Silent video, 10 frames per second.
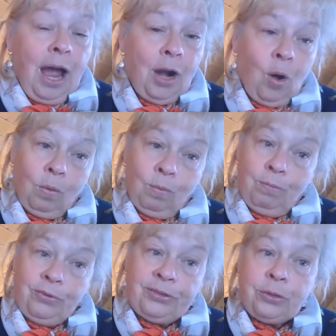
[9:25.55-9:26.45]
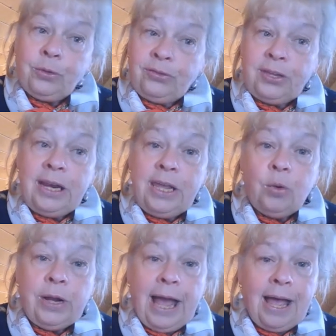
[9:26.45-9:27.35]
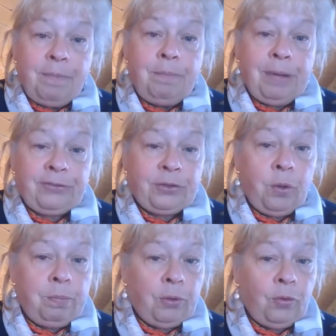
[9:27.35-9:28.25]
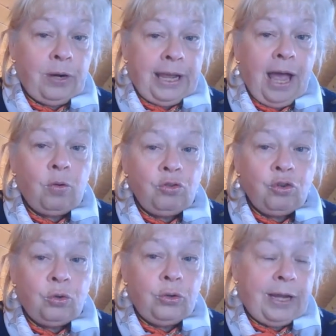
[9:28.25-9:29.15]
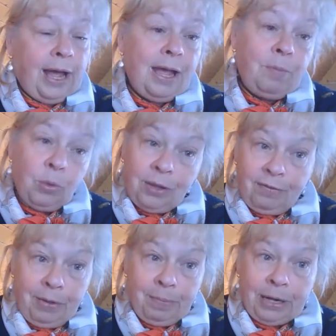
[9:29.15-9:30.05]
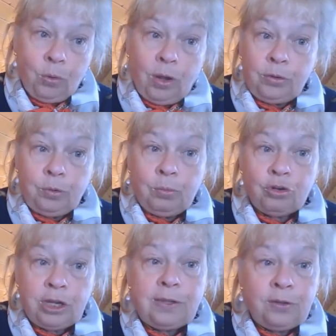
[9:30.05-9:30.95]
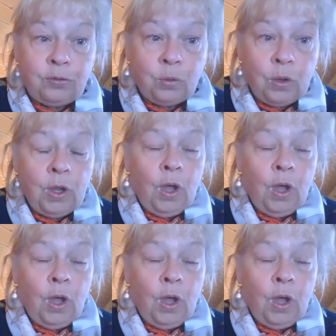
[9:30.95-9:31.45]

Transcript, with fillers: Alors, c'est aussi lié au carême, parce que pendant les 40 jours de carême, on n'avait pas le droit de manger des œufs.